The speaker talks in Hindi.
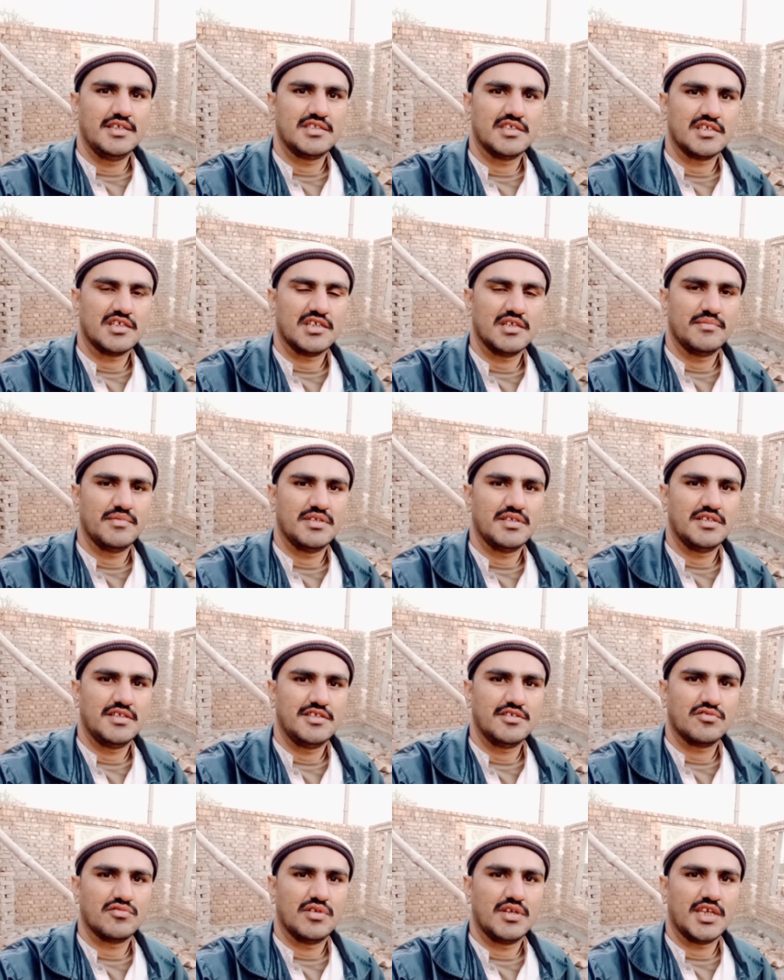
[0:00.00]
तकरीबन
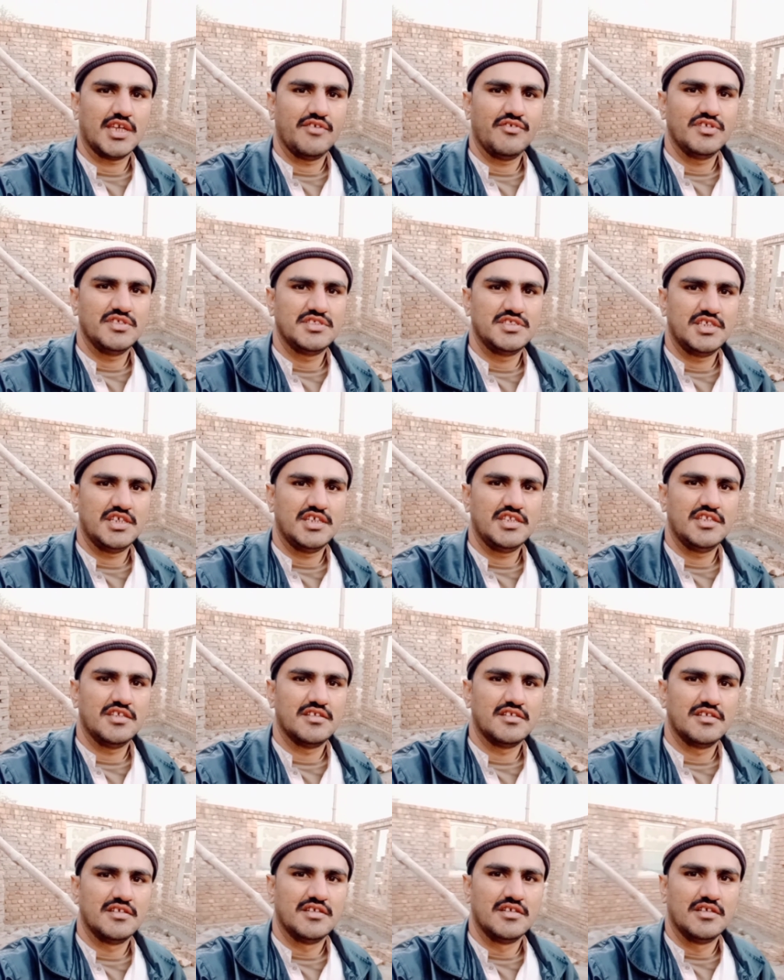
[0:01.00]
इनको लगे हुए हैं छः दिन
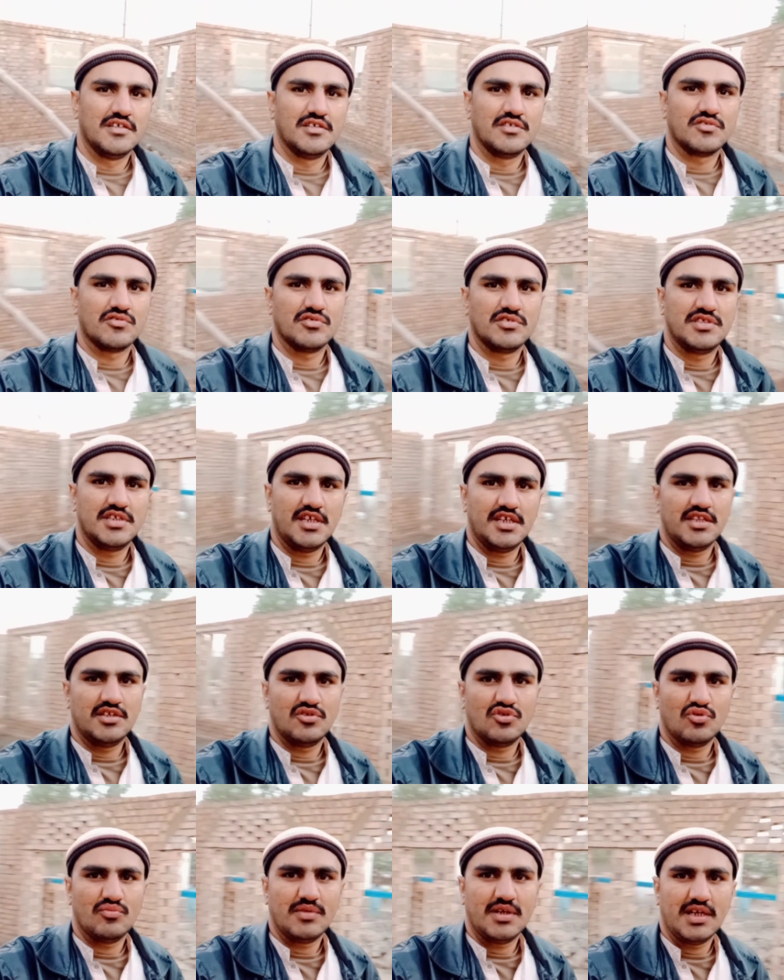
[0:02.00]
तो छः
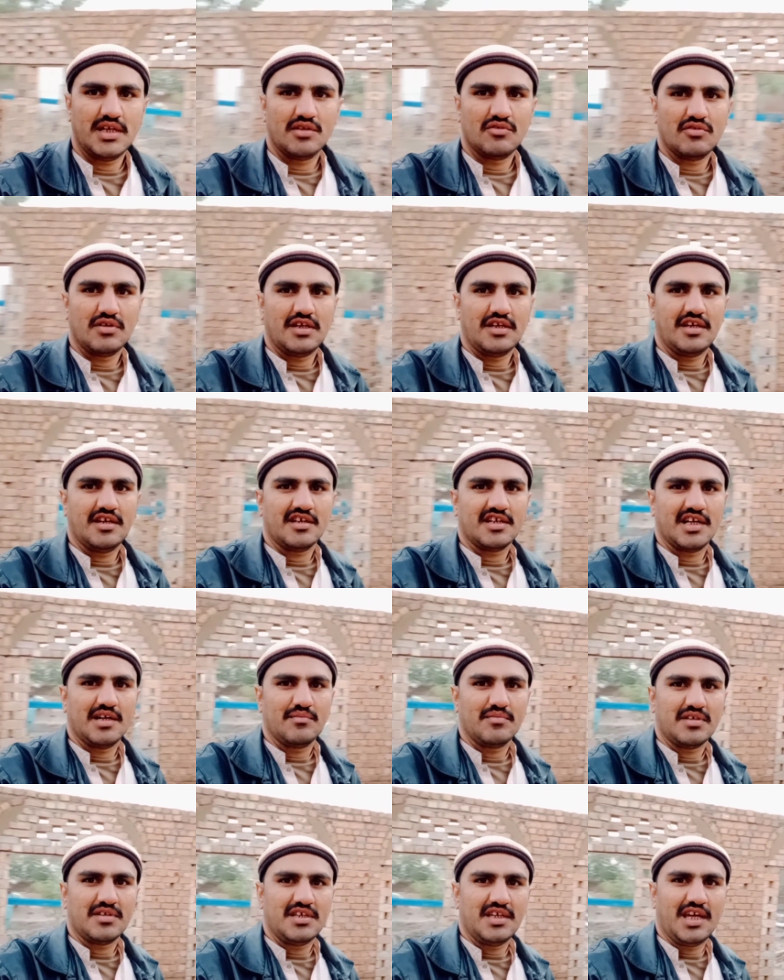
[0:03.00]
दिनों में इन्होंने ये काम
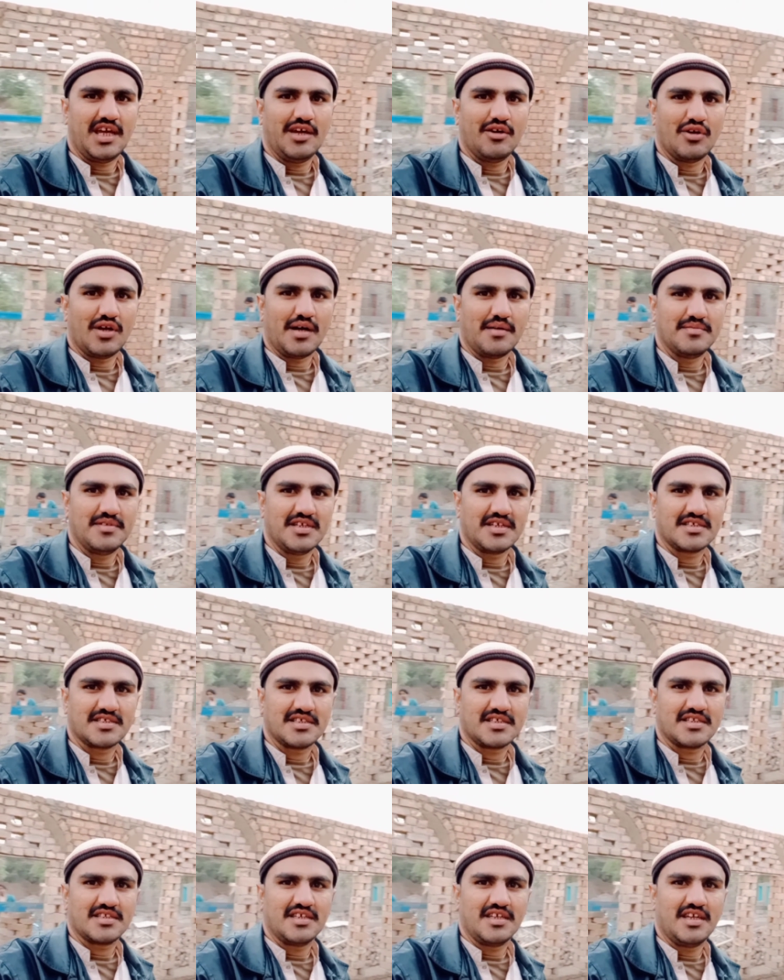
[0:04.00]
किया है और आप देख
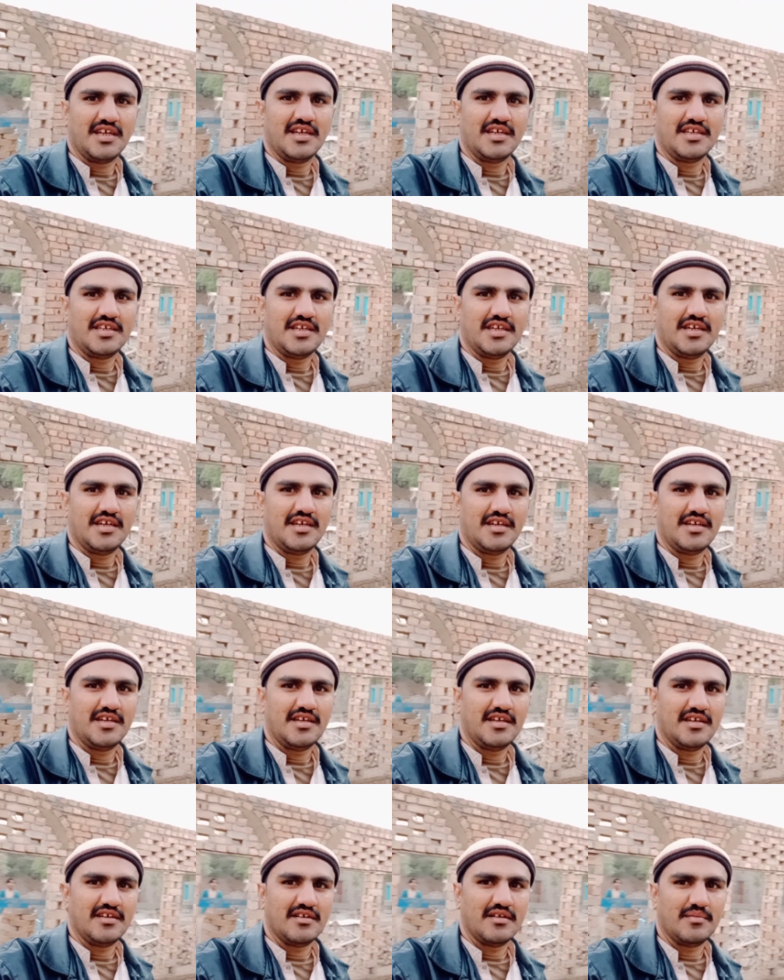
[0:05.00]
सकते हैं ये
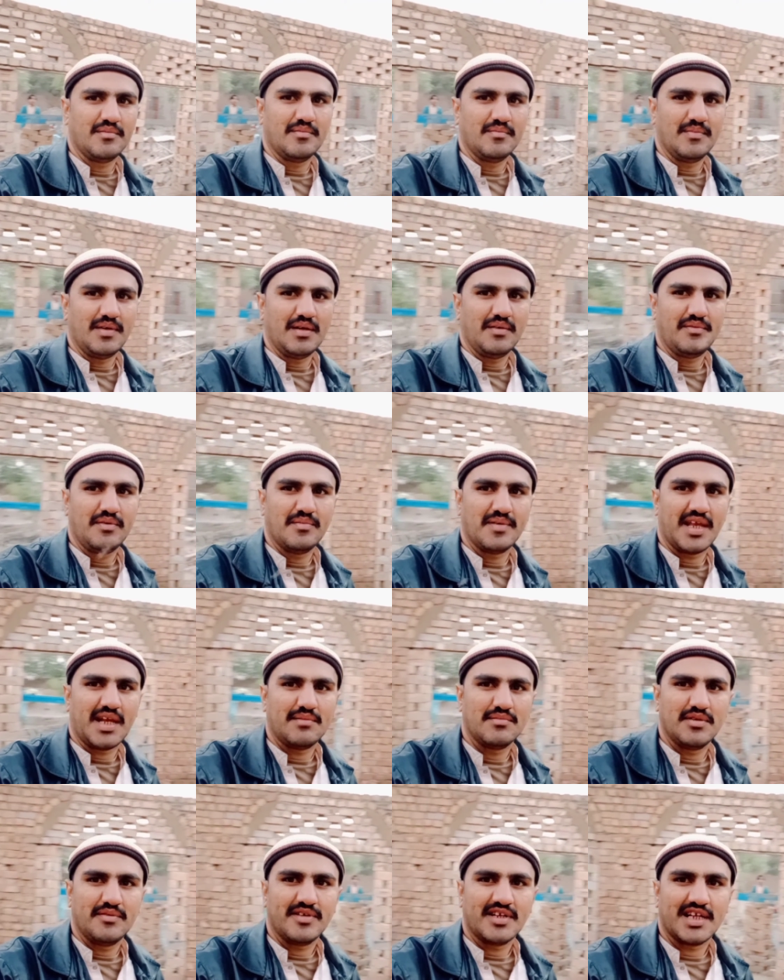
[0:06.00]
मैं भी
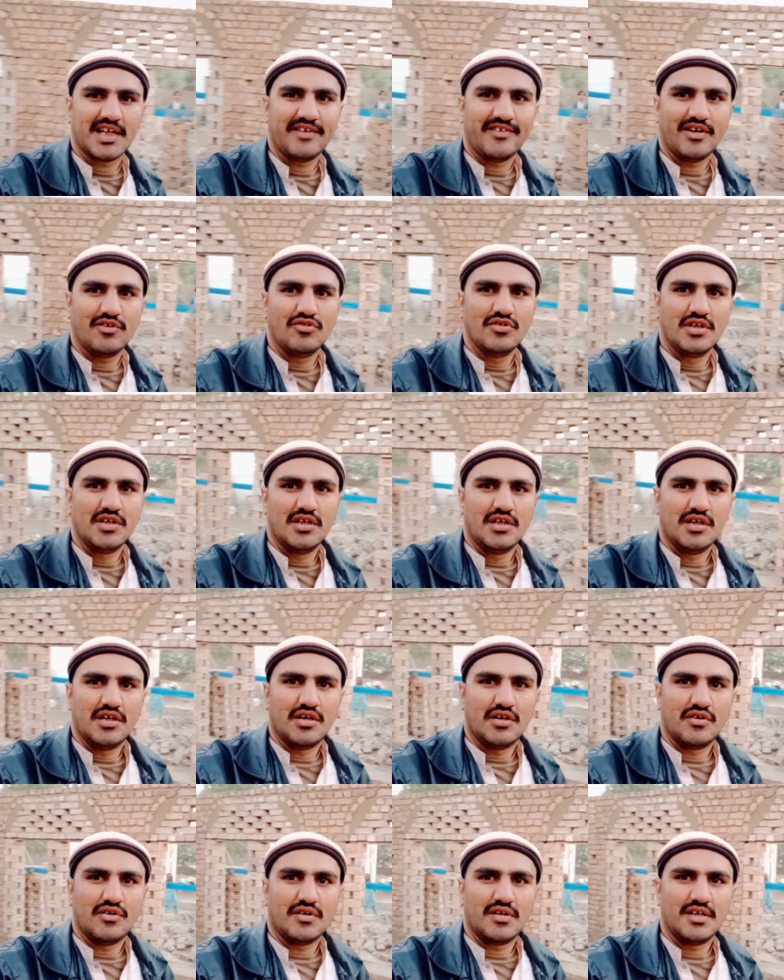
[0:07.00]
बरामदे में खड़ा हुआ हूँ
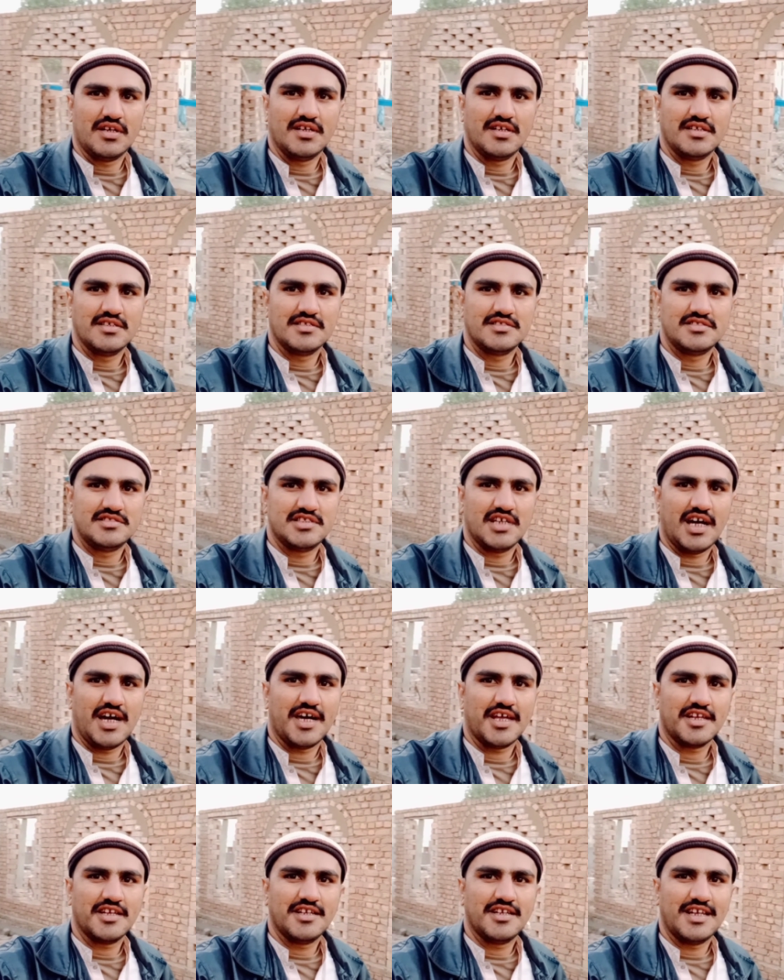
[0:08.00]
और चार
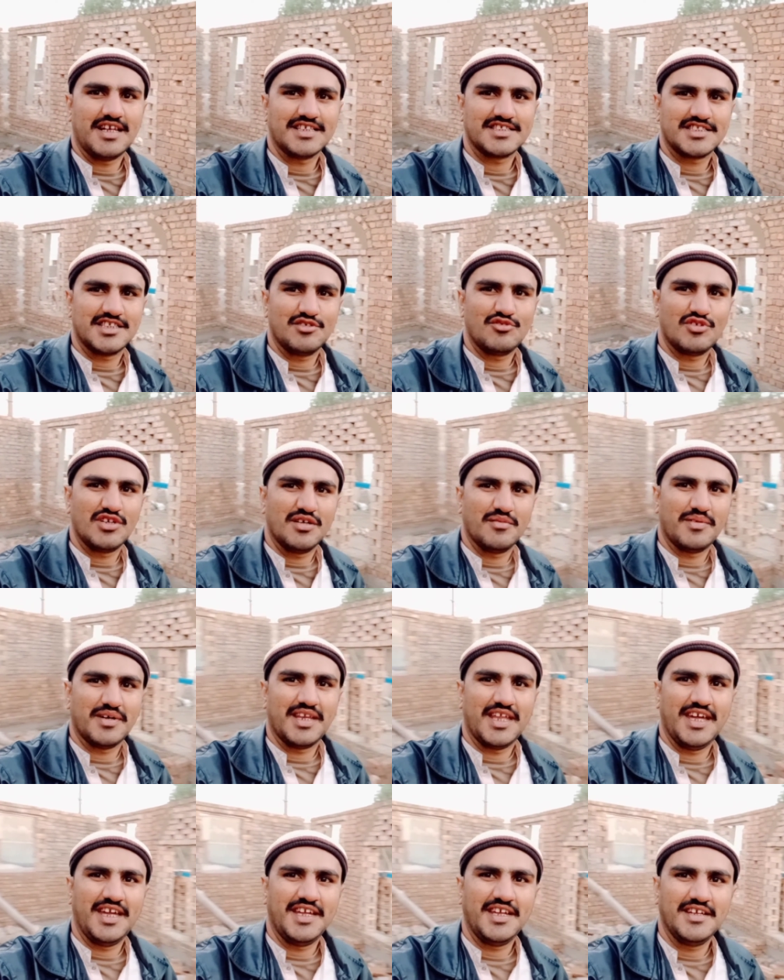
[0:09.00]
रास्ते इन्होंने
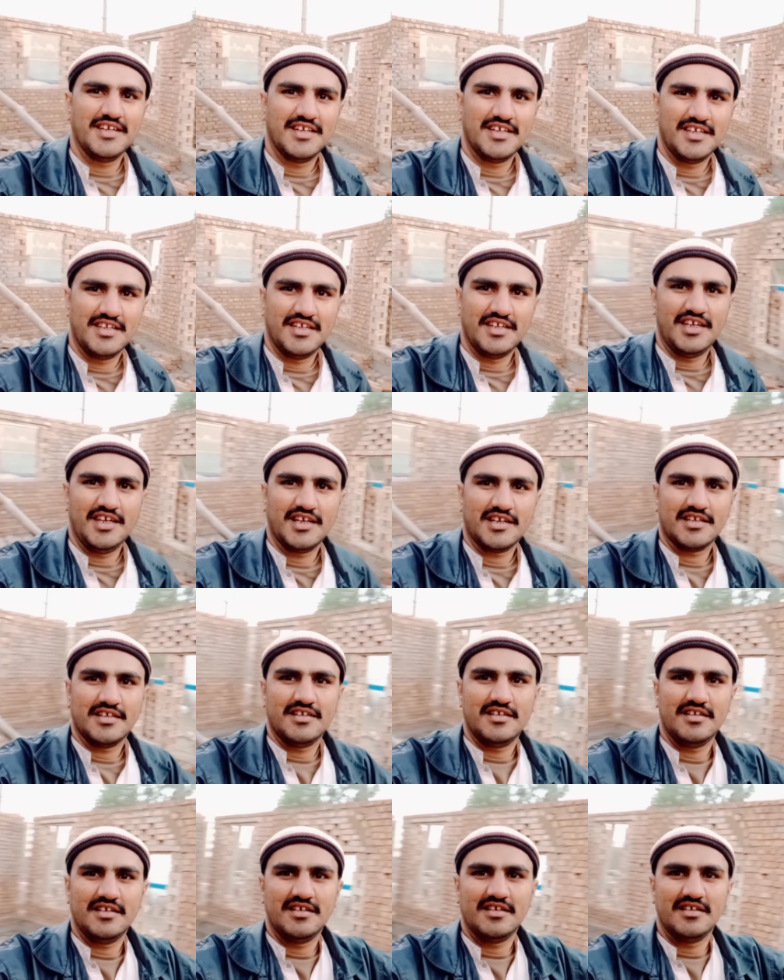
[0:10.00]
बनाए
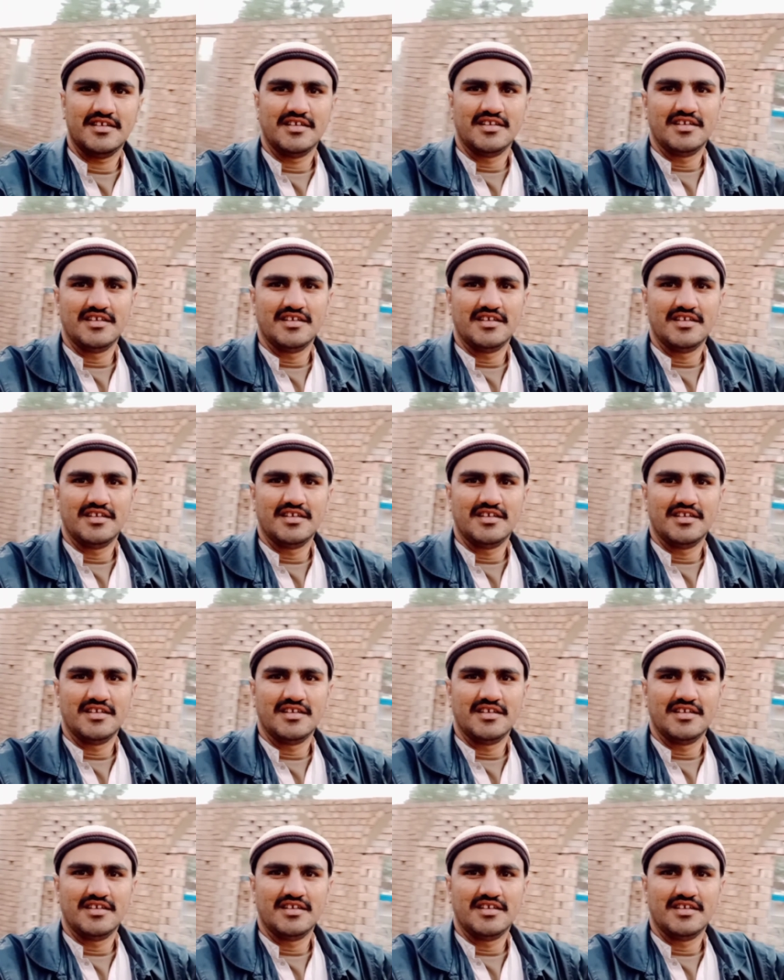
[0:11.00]
एक